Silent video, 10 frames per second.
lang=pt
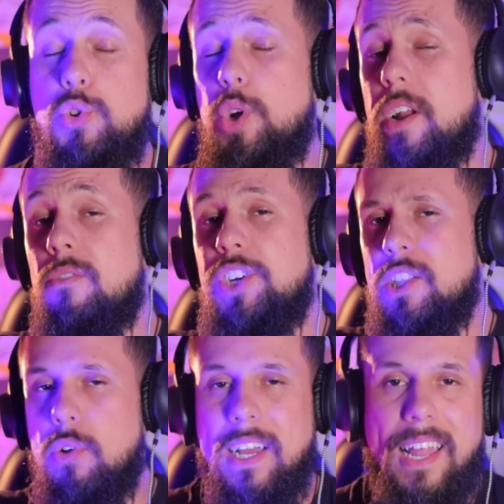O Chorão
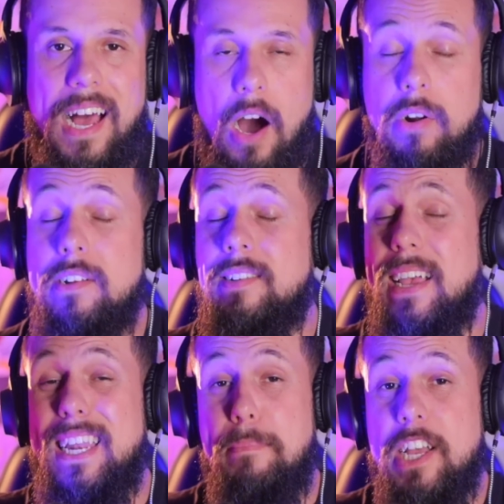tinha toda aquela aura de
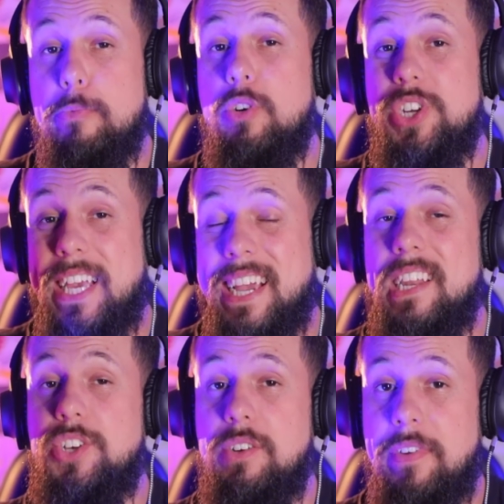ser ele mesmo onde quer que
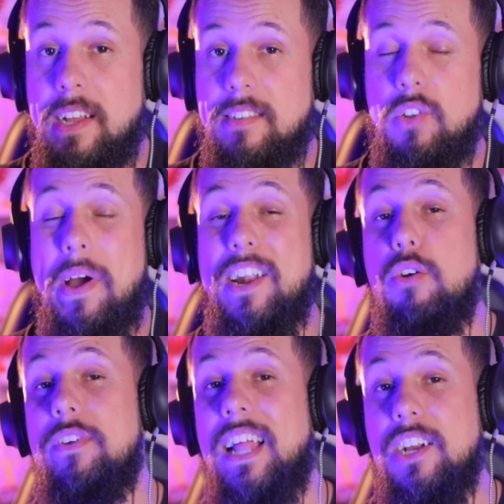ele estivesse, não era
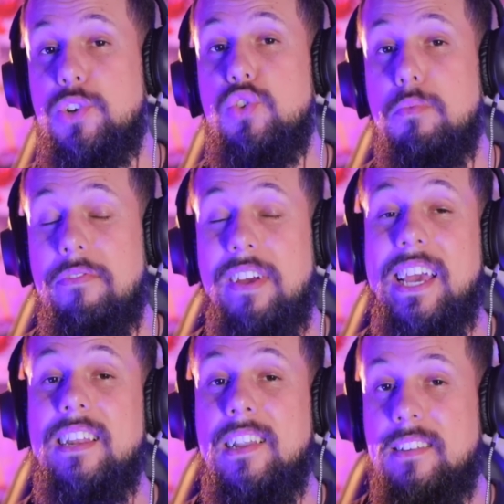novidade nenhuma ver
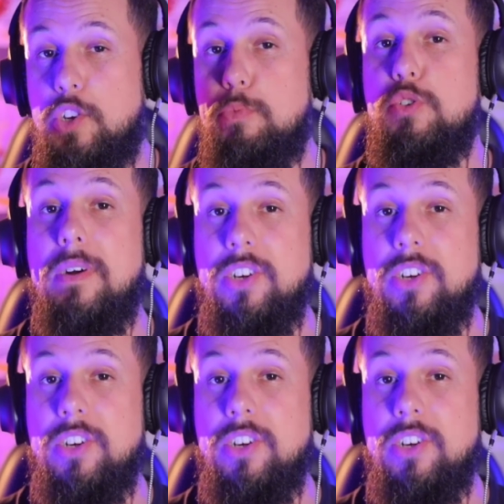ele nesse tipo de